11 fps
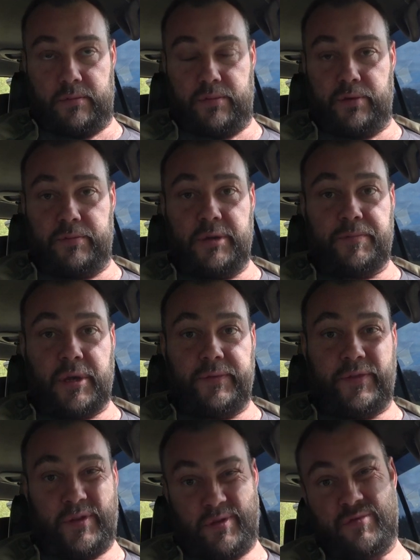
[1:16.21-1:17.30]
будем липкие
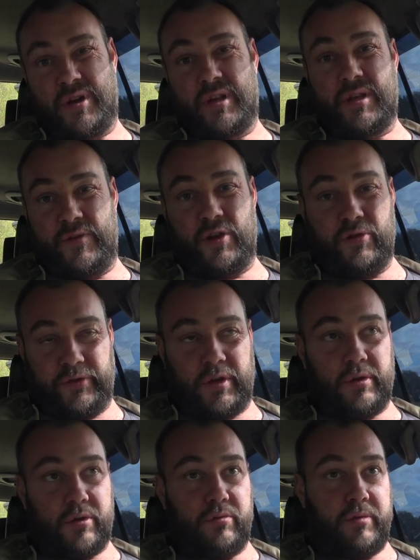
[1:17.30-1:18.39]
все, тем более она веревки
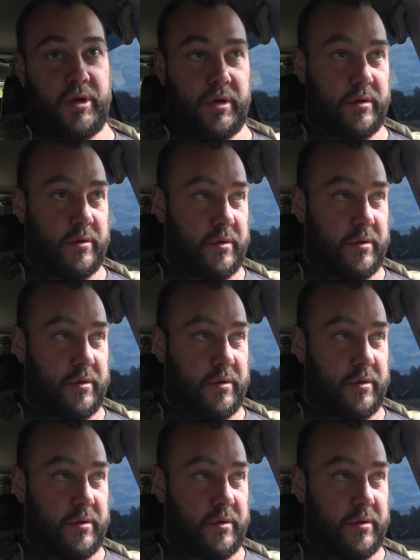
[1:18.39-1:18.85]
грубая.